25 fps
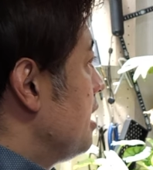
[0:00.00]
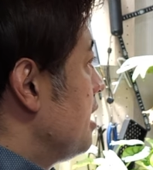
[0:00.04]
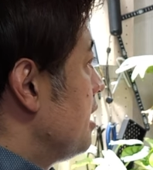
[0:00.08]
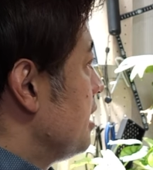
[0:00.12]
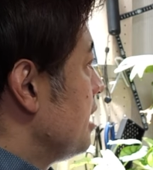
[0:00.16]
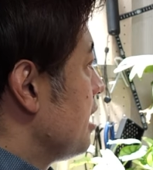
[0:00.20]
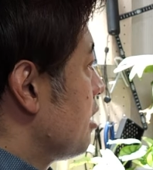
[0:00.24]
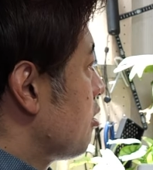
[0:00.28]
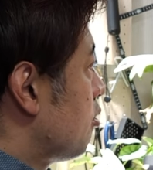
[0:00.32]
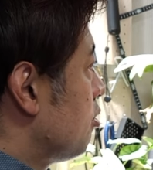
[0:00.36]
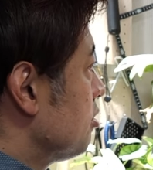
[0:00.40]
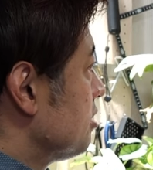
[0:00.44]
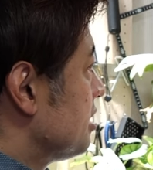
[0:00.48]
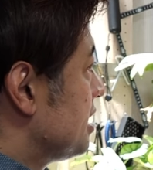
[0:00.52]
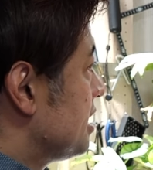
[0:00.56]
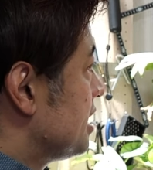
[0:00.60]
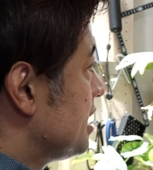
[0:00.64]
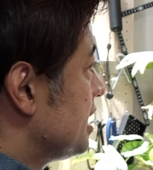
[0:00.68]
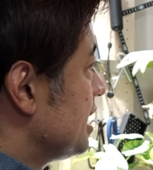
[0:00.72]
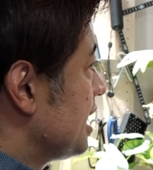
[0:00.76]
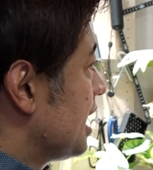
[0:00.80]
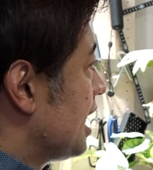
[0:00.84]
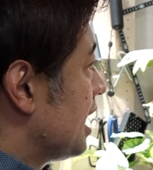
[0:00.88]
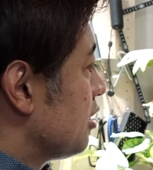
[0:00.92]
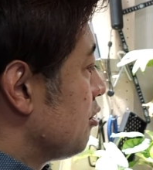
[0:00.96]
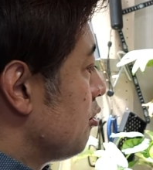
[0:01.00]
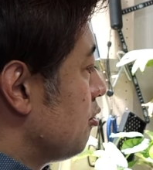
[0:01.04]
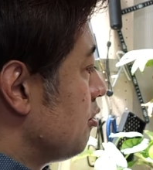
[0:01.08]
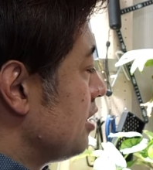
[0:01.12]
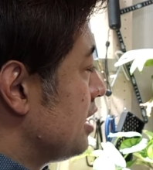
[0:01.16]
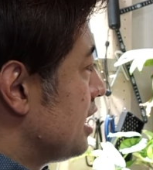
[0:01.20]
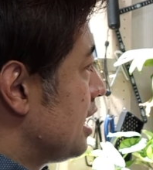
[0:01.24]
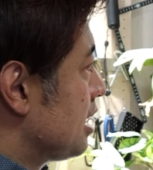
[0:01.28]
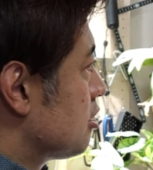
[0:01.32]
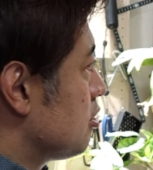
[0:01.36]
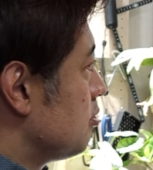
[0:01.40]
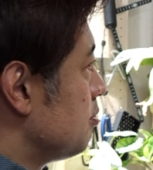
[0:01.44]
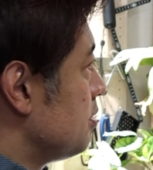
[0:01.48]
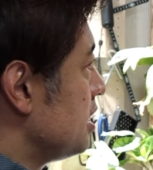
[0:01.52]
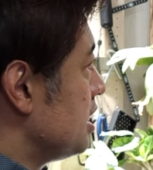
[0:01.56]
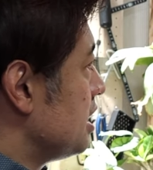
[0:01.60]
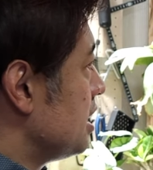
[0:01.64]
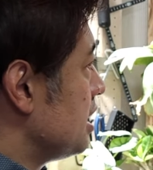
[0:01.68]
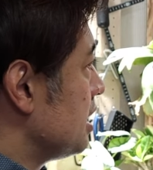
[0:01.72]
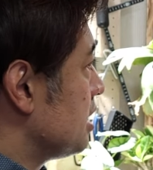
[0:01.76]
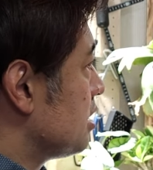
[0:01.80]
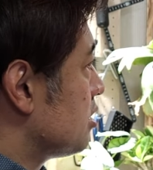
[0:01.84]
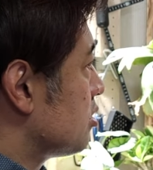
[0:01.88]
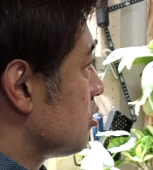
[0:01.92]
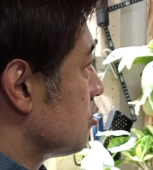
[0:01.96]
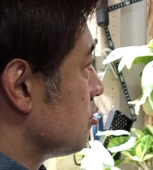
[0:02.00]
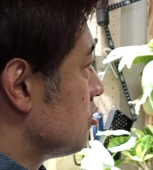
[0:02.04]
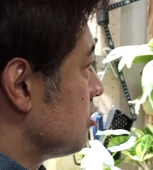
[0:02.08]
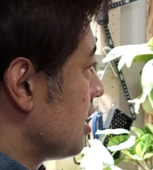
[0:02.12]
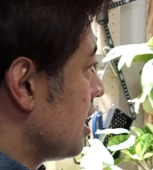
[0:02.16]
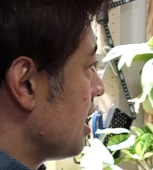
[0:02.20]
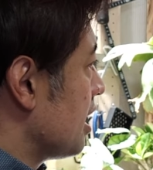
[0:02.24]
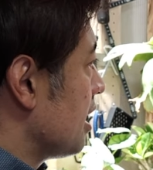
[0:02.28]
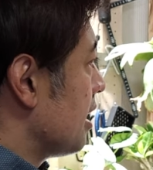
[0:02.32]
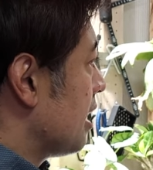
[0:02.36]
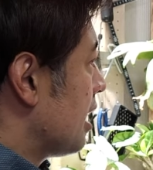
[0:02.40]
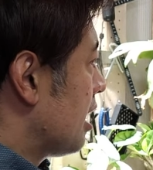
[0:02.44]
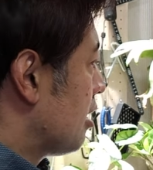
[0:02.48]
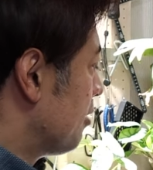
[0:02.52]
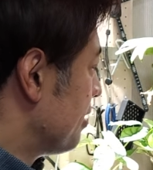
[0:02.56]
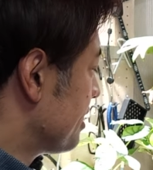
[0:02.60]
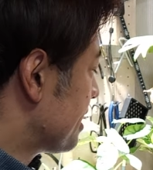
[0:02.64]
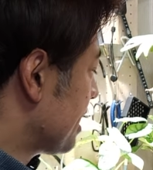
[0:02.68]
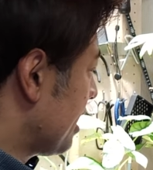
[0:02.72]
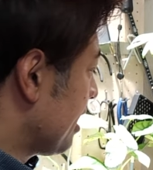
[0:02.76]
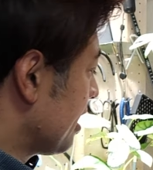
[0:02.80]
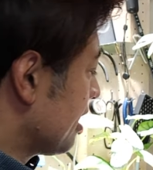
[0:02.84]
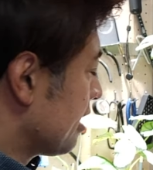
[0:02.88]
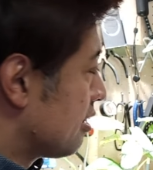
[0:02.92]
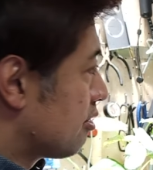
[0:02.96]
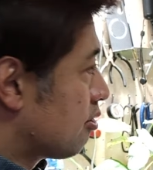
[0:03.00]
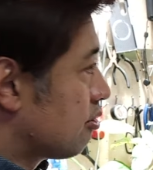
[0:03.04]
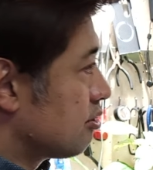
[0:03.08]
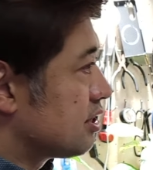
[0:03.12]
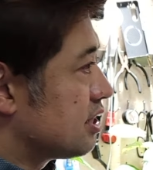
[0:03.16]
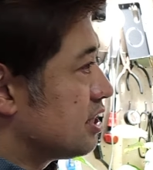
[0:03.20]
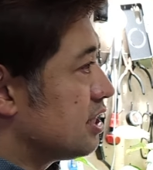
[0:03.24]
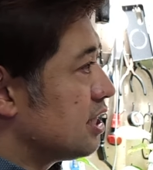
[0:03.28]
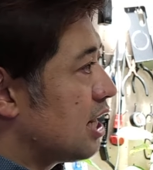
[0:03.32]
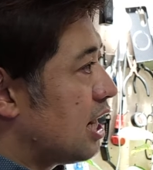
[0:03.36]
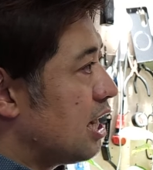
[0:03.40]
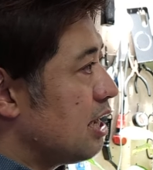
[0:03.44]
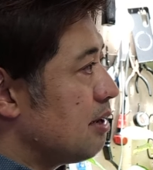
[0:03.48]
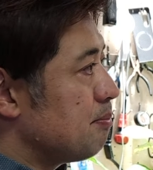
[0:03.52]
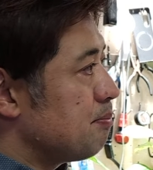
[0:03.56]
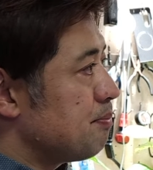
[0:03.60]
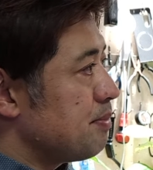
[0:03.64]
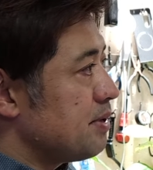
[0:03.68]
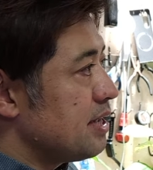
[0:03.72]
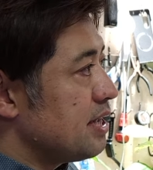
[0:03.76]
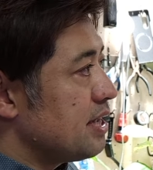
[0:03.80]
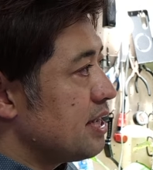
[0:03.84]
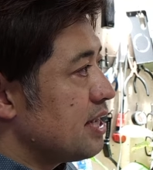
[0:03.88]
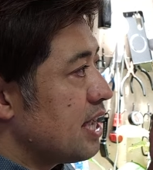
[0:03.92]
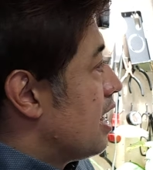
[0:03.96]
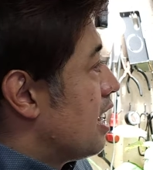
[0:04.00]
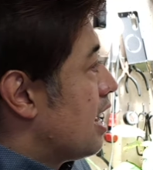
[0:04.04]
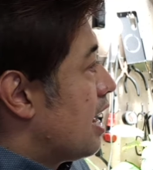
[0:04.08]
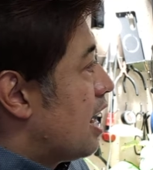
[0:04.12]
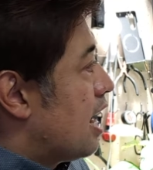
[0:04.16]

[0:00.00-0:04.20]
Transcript: で、こっちが 400ml で、ごめんなさい、こっち IPX